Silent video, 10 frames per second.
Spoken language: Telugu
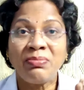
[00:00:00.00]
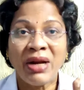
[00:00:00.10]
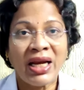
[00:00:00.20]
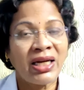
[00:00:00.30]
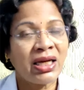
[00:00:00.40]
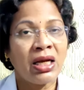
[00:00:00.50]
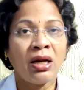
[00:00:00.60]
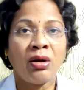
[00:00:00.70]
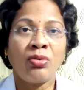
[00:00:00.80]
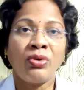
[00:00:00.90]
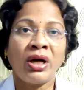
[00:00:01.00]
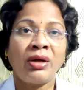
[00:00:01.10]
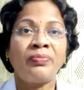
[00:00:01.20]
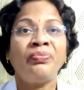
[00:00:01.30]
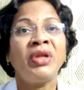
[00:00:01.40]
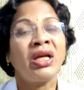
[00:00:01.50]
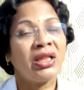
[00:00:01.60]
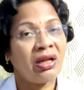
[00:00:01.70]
మంచి బ్రైట్ కలర్లో ఉండడం